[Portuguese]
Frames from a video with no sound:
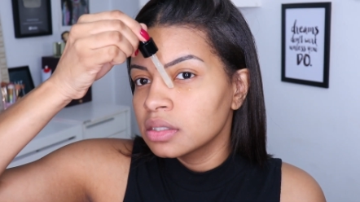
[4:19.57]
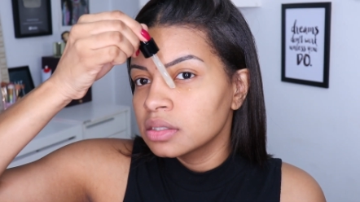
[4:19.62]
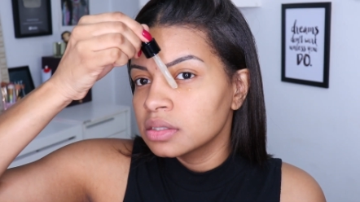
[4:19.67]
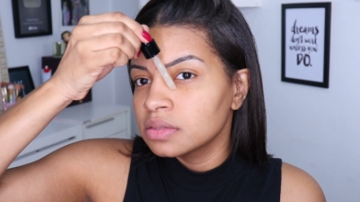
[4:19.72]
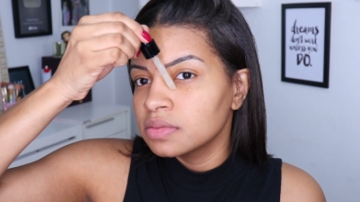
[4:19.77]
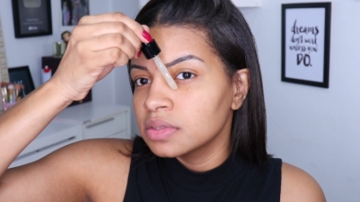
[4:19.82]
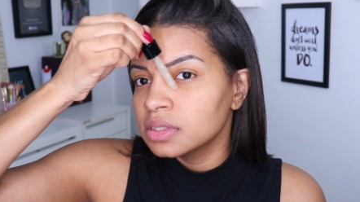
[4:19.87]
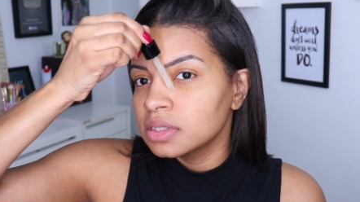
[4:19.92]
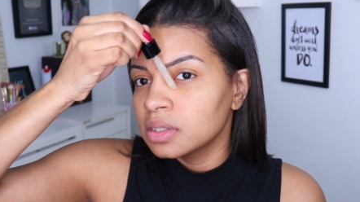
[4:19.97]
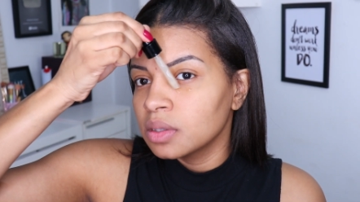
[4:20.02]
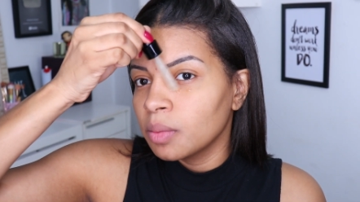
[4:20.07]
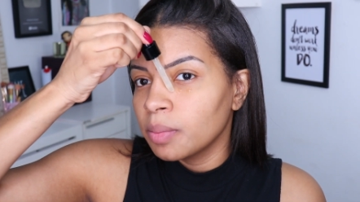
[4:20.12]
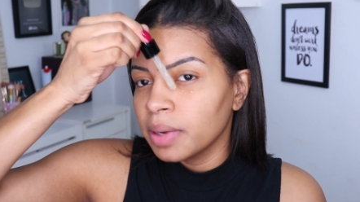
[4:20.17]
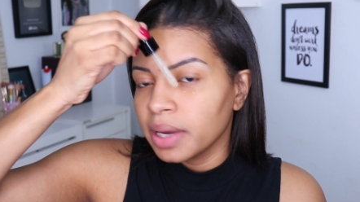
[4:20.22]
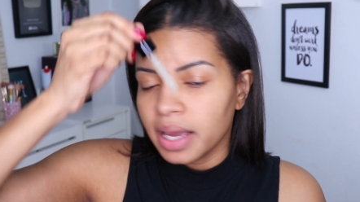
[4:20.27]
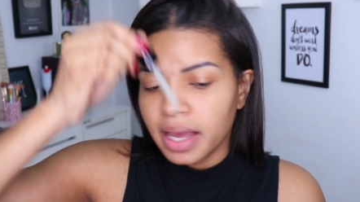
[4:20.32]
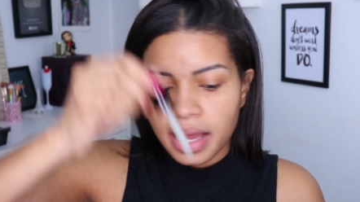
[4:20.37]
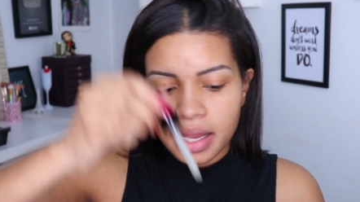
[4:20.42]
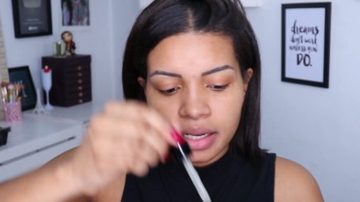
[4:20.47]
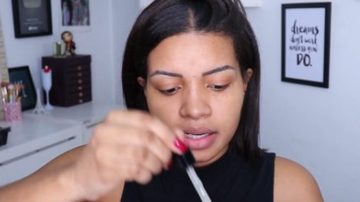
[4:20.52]
Se você não
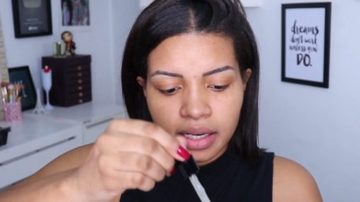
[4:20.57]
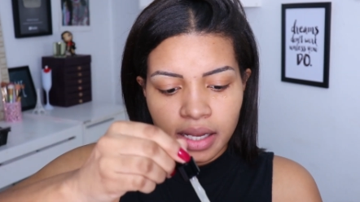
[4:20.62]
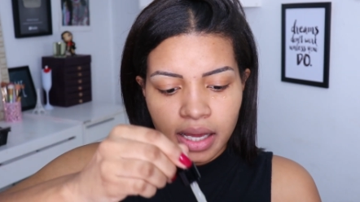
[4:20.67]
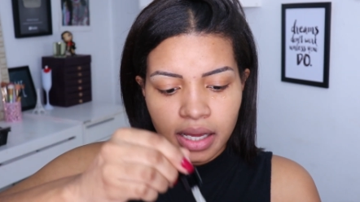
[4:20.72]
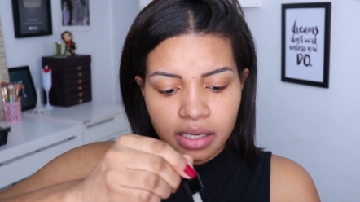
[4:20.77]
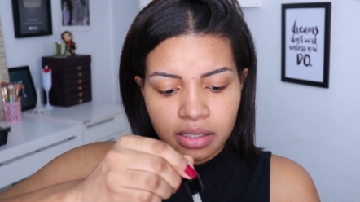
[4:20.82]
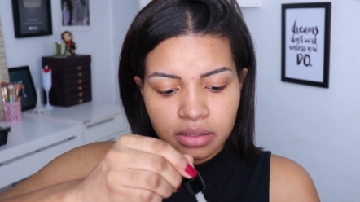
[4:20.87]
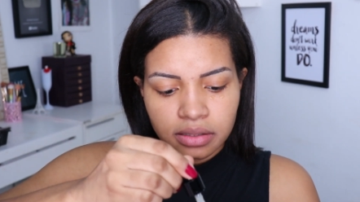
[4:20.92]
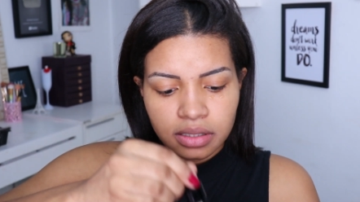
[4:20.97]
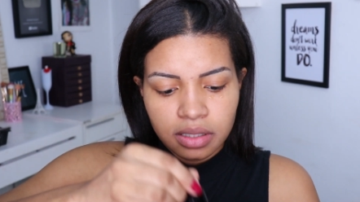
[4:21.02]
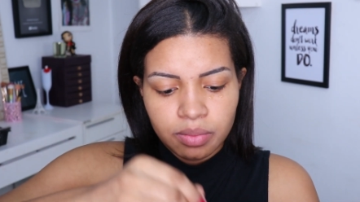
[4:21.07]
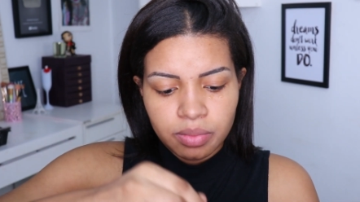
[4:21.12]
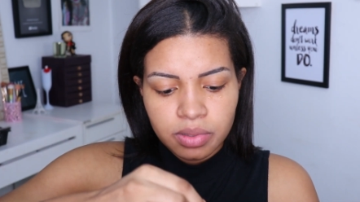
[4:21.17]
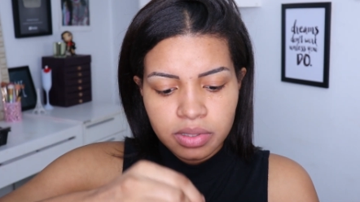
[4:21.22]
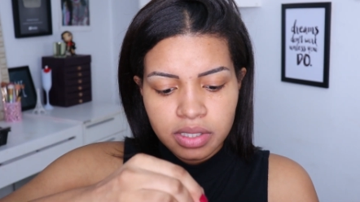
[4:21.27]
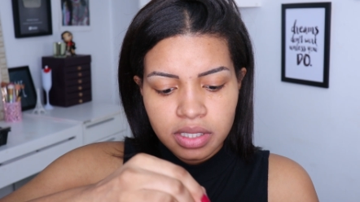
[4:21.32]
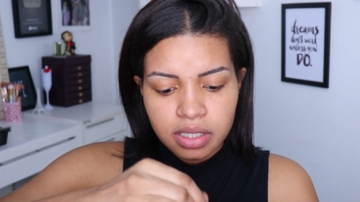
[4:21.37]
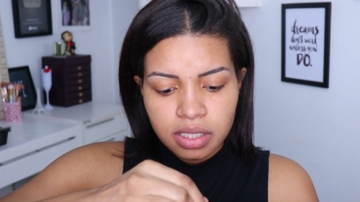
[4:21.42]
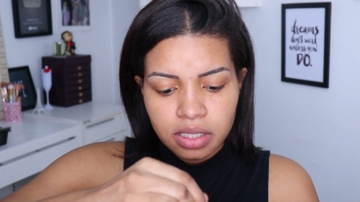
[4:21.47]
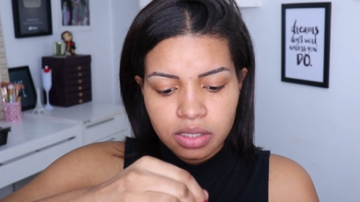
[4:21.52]
pegar, ele nem
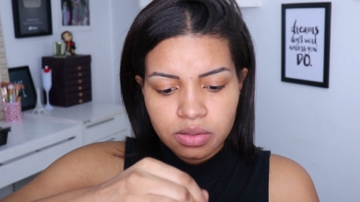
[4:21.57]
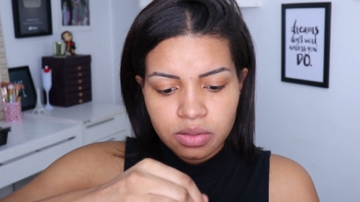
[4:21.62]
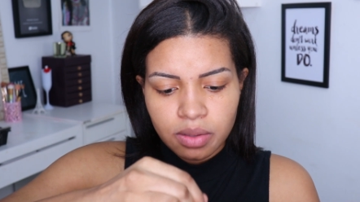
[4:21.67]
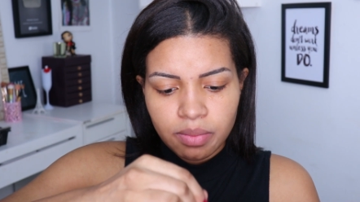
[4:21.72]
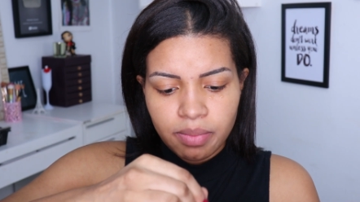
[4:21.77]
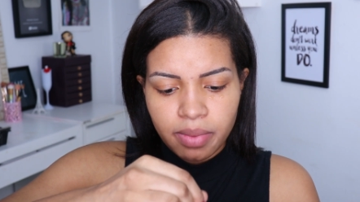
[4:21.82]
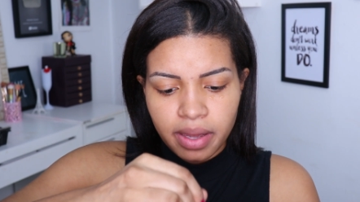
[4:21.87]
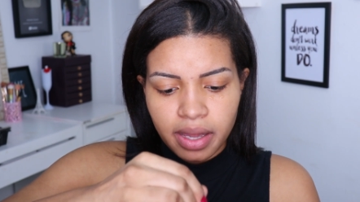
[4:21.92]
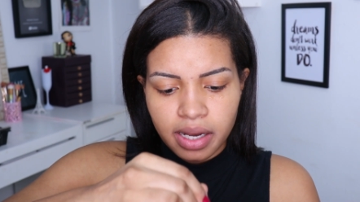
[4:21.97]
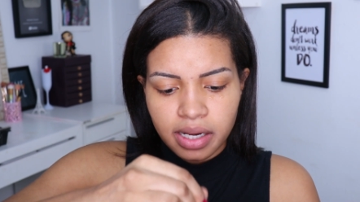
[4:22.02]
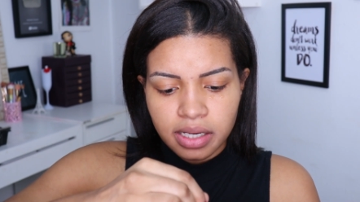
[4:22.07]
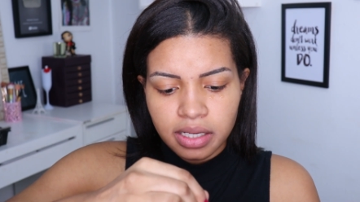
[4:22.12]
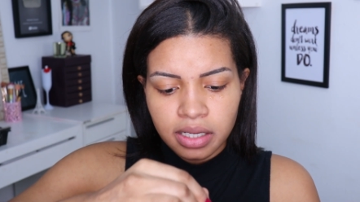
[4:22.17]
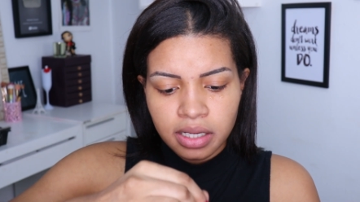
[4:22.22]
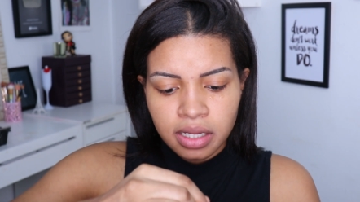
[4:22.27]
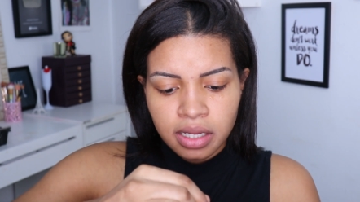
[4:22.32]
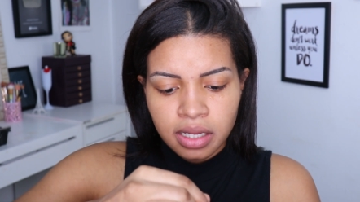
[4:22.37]
deposita na sua pele.